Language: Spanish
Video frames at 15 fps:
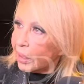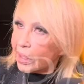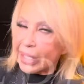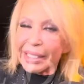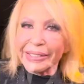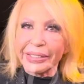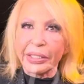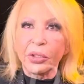que
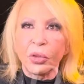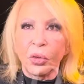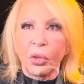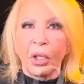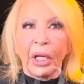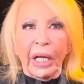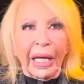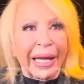han sido
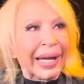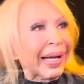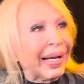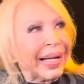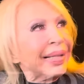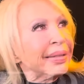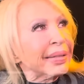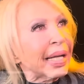
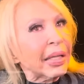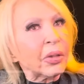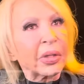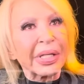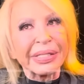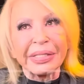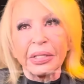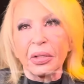escándalos,
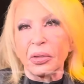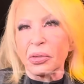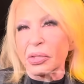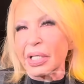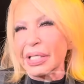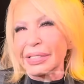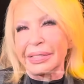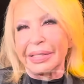que han sido
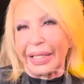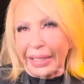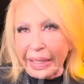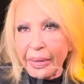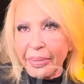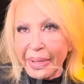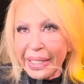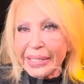cosas
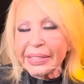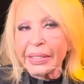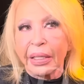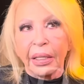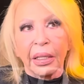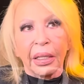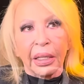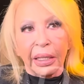terribles,
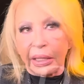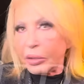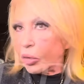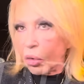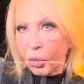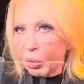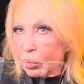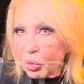que
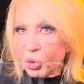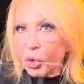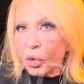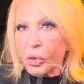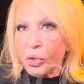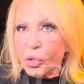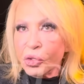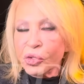todo el mundo
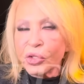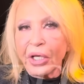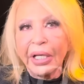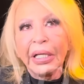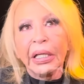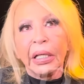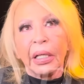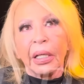conoce,